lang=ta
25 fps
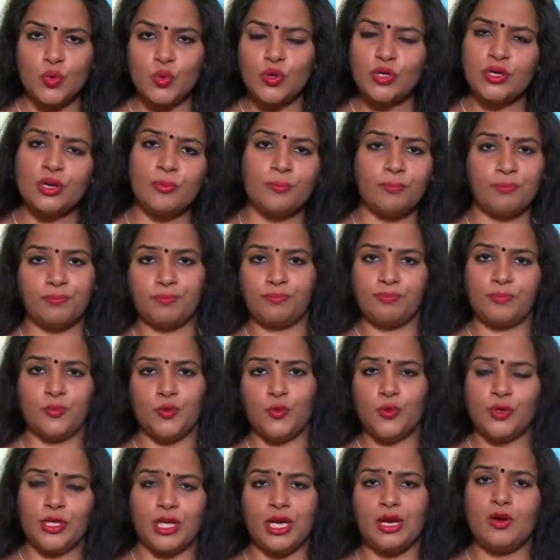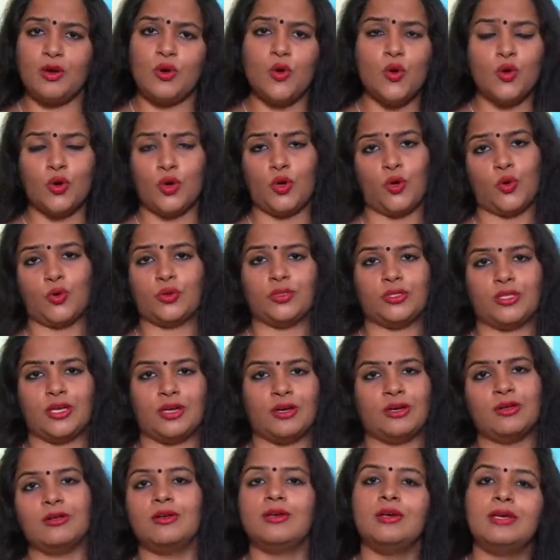கொடுக்கக்கூடிய ஒரு லோன்
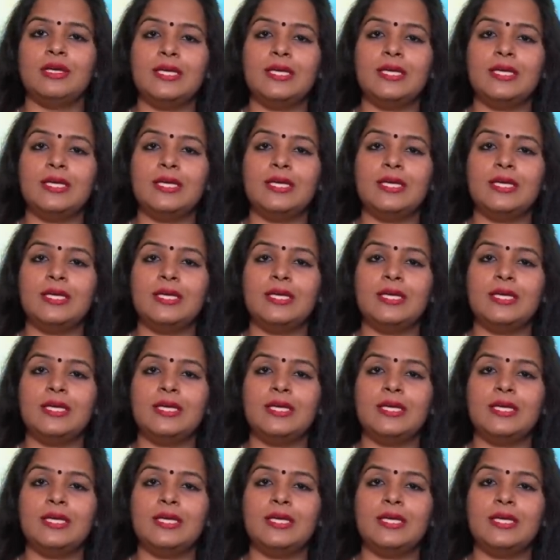தான்